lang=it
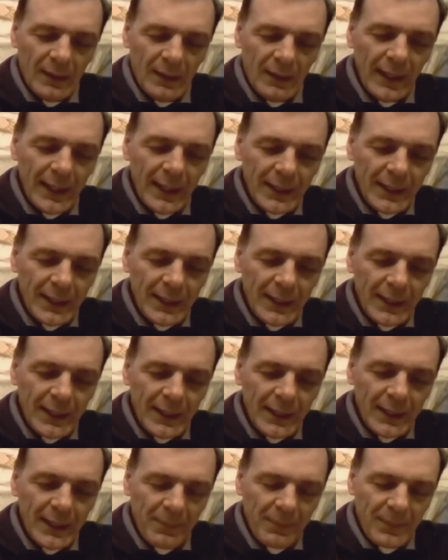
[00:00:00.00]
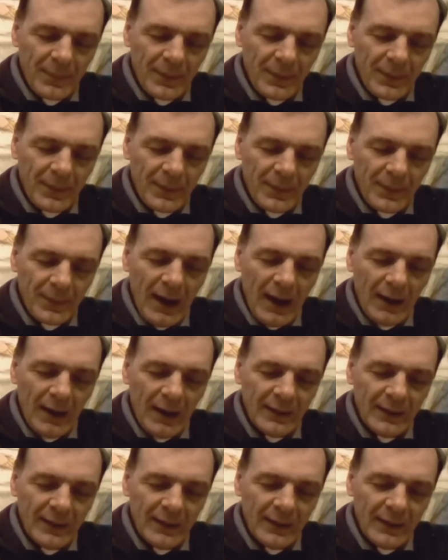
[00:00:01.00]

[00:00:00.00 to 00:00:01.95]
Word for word: esce e va